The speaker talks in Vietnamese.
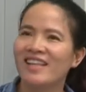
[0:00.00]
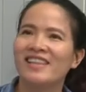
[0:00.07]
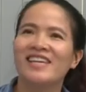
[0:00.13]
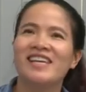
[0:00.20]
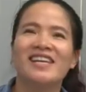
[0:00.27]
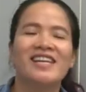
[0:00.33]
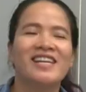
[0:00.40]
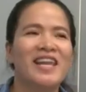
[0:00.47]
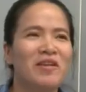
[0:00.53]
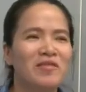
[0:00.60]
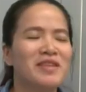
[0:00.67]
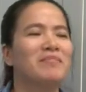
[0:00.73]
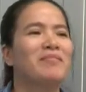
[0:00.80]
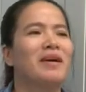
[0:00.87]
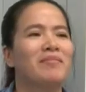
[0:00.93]
thì nếu
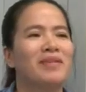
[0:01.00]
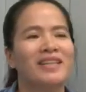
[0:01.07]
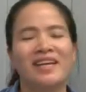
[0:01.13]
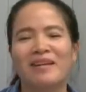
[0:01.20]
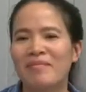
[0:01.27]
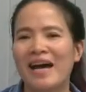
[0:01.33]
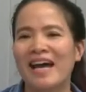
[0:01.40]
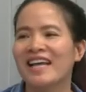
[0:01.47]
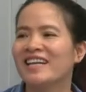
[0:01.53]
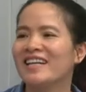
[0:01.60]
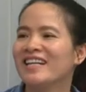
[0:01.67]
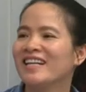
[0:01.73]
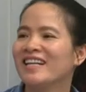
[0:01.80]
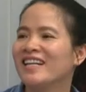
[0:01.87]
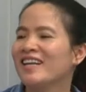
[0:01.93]
như mà mình thất bại
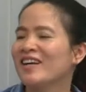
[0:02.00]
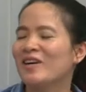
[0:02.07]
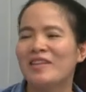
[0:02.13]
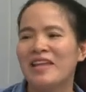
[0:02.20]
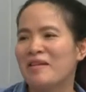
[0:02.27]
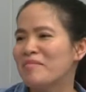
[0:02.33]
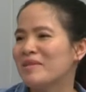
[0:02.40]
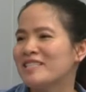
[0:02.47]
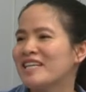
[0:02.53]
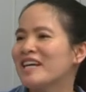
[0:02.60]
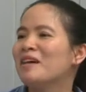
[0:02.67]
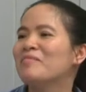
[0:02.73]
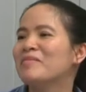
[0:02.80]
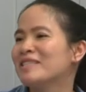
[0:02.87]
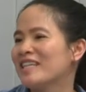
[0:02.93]
có thể mình sẽ
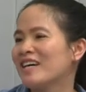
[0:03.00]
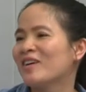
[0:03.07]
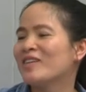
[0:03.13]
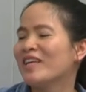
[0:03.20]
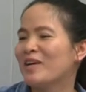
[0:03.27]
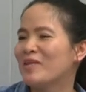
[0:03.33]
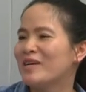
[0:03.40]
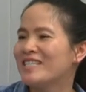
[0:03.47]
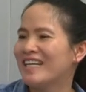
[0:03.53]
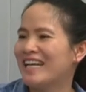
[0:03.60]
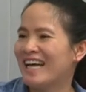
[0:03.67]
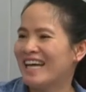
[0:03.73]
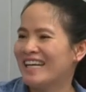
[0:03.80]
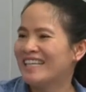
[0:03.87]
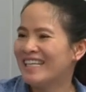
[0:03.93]
không bao giờ có thể quay trở
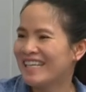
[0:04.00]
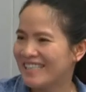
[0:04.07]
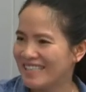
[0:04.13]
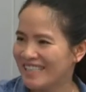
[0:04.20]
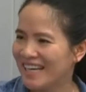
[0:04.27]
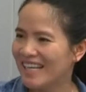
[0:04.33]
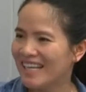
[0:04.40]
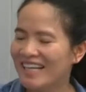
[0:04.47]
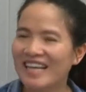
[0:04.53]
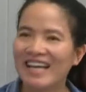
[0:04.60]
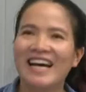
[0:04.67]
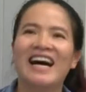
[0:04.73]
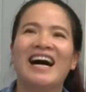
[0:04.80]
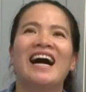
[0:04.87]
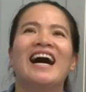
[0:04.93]
lại được nữa
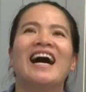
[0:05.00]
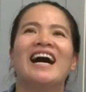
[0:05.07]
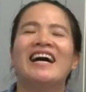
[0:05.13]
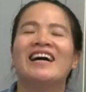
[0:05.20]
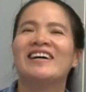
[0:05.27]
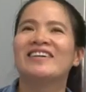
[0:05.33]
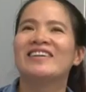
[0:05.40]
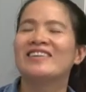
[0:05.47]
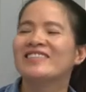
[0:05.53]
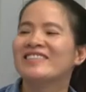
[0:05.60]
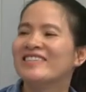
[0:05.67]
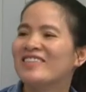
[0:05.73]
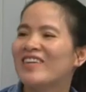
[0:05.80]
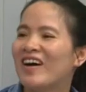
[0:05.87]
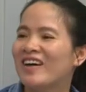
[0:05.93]
à,
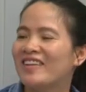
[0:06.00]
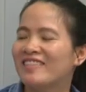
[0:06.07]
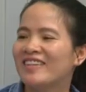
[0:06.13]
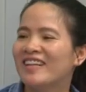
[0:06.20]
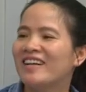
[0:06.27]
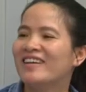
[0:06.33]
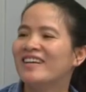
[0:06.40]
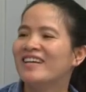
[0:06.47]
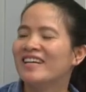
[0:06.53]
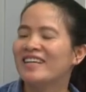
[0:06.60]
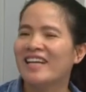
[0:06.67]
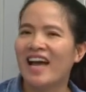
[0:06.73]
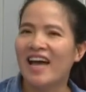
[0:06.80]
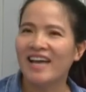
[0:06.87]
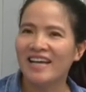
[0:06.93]
còn ờ,
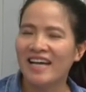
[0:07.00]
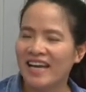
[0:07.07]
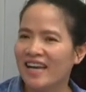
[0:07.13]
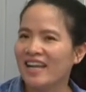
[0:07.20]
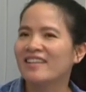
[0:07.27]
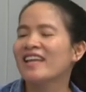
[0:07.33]
cái khả năng